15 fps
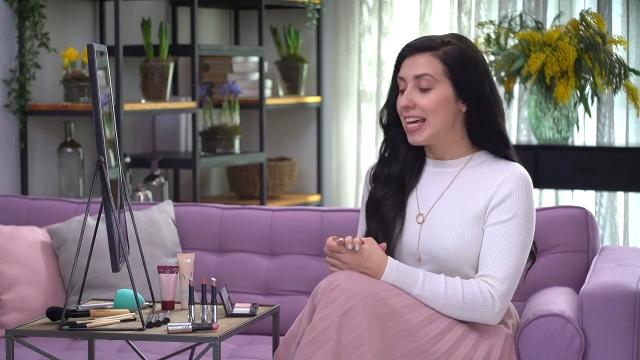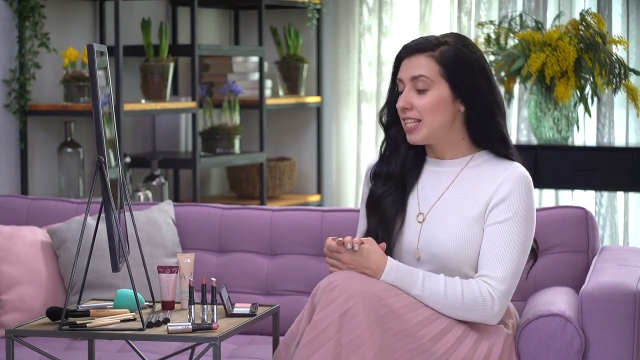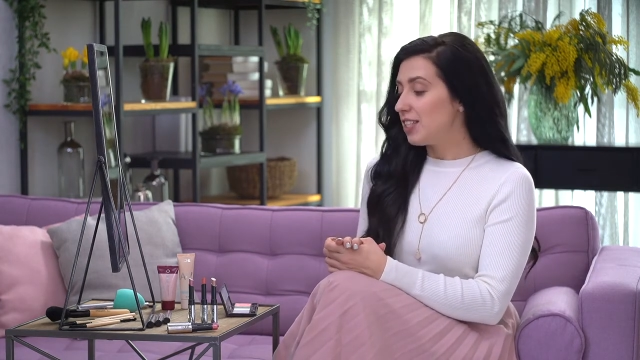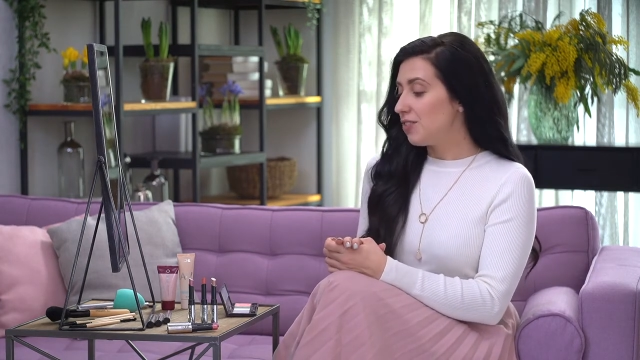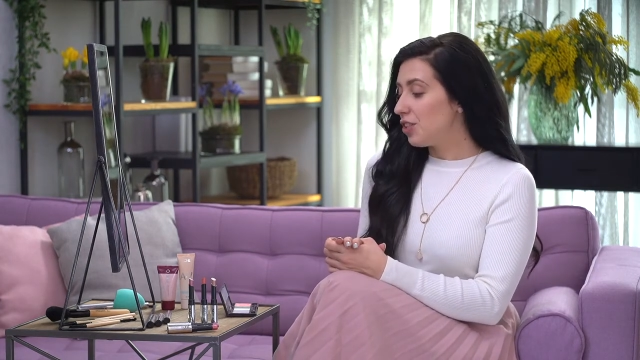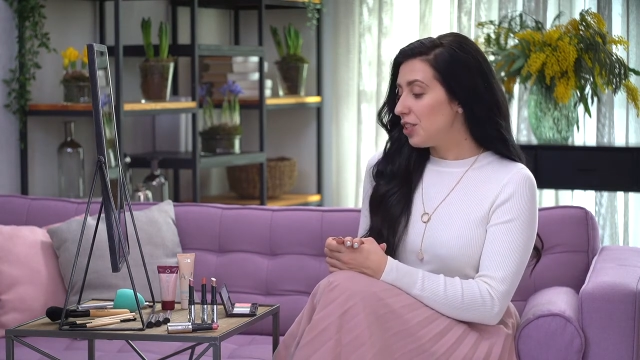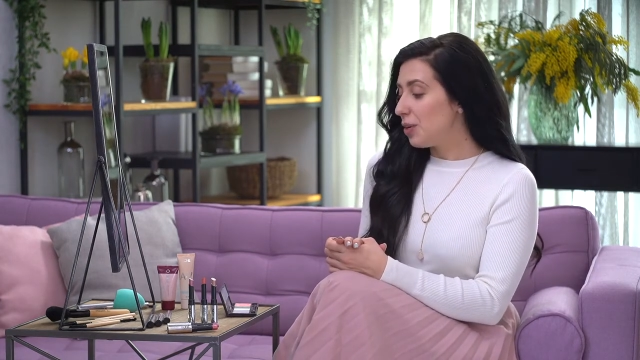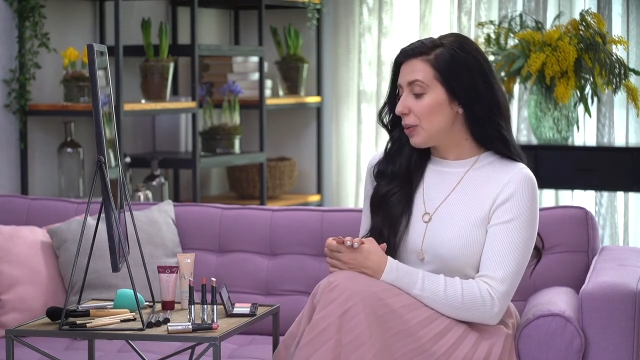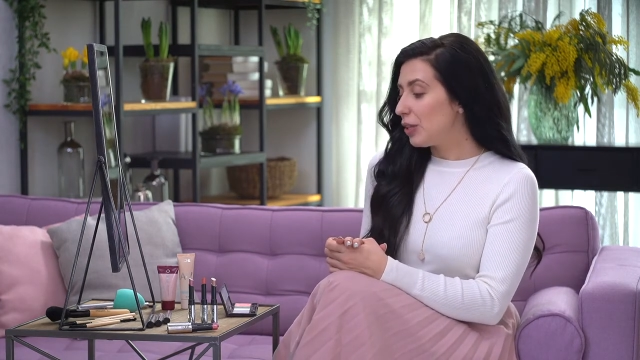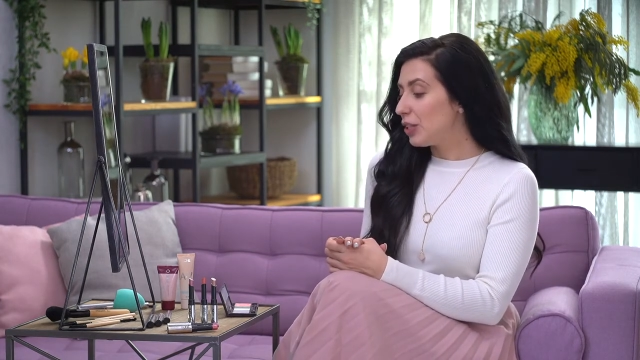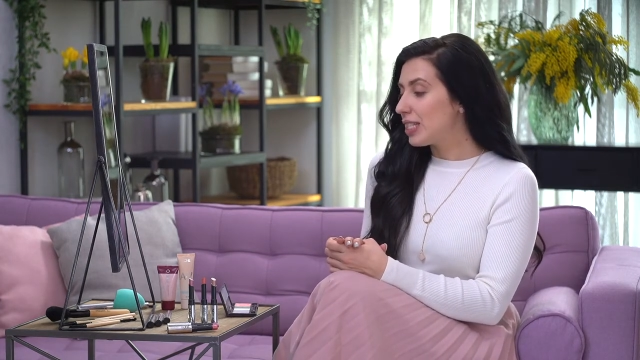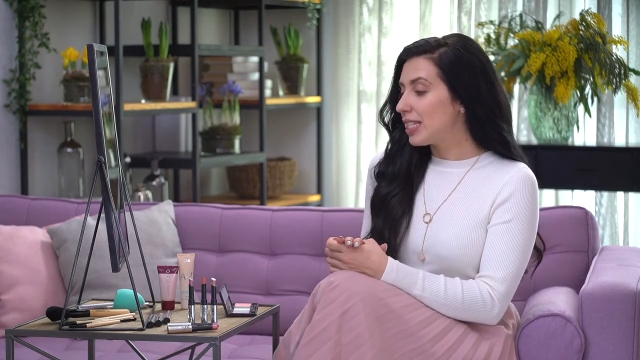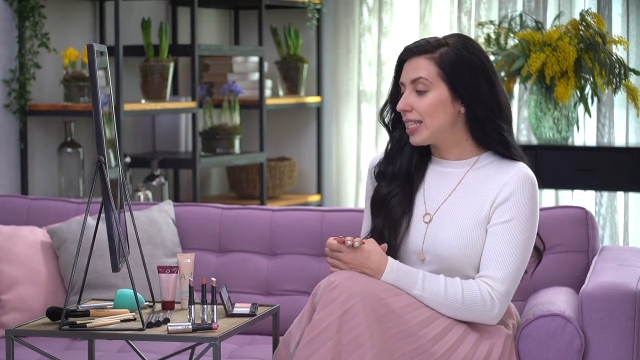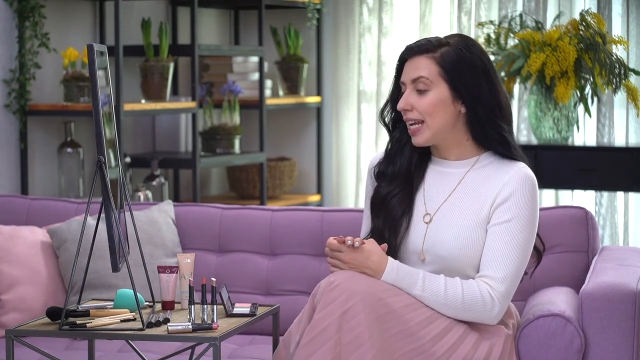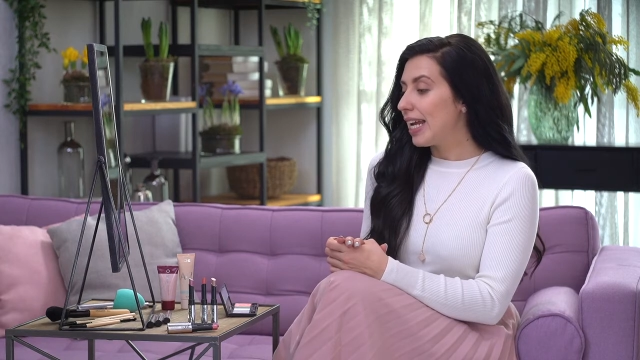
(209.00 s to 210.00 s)
Сегодня мое
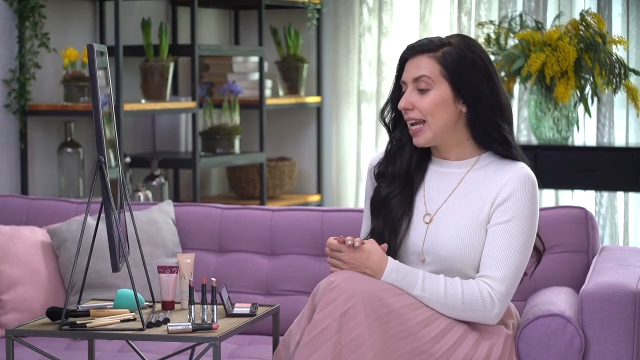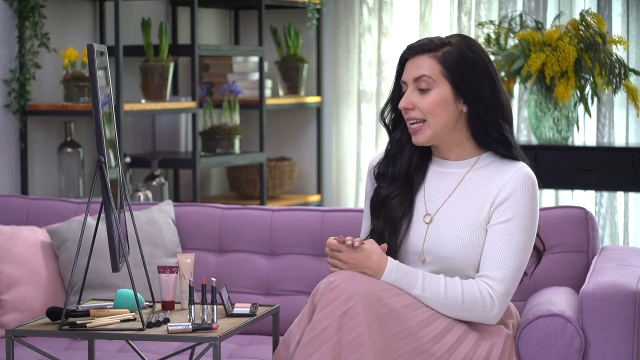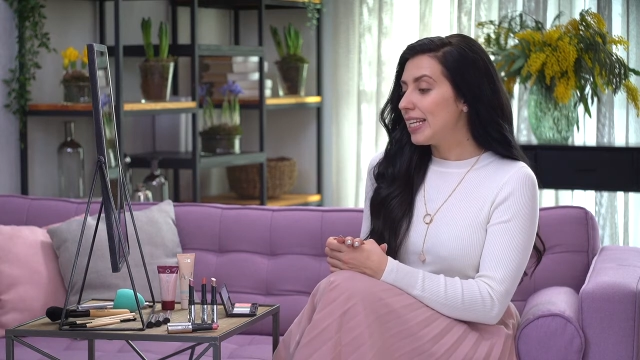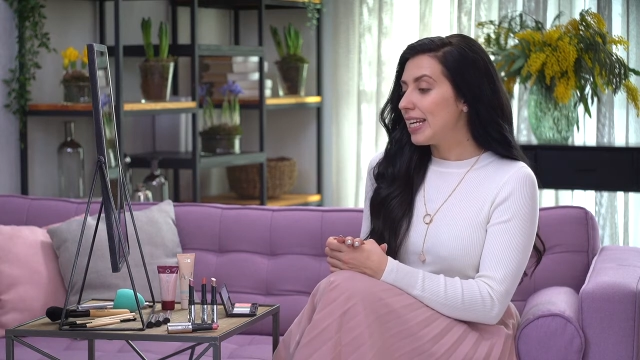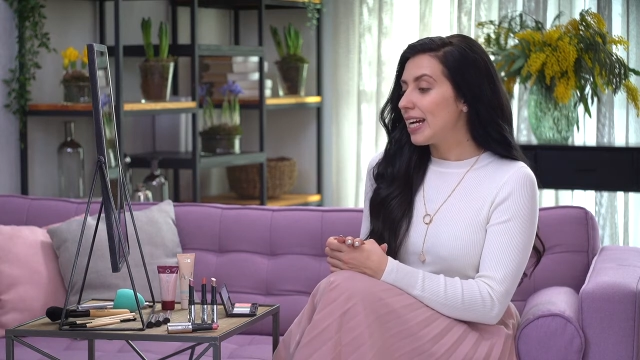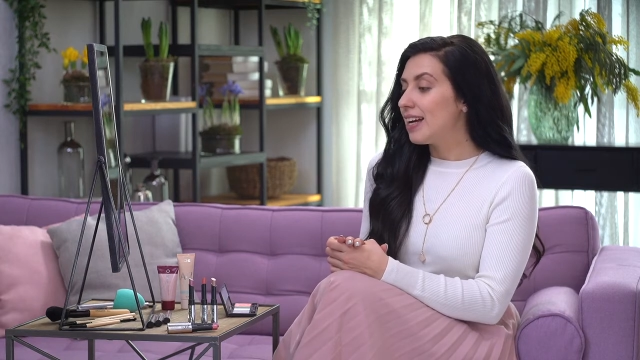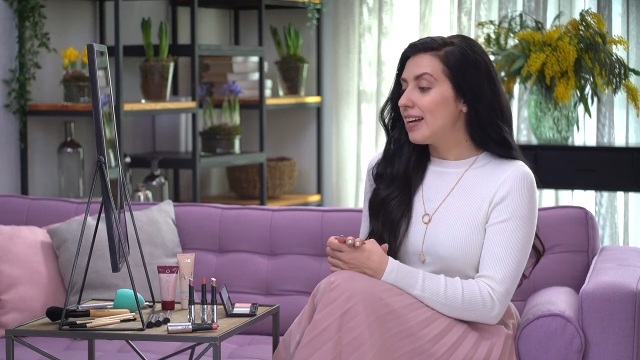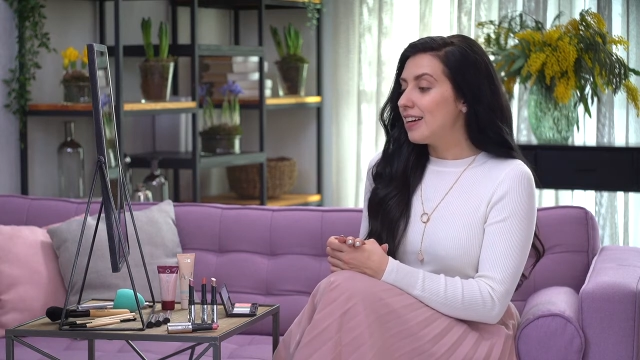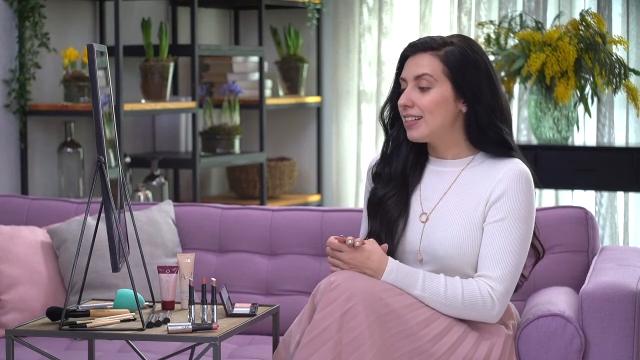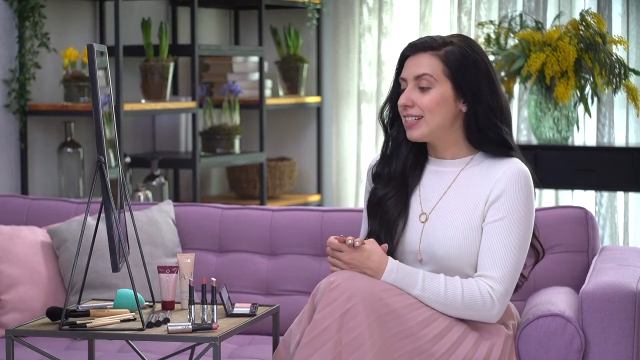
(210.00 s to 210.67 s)
настроение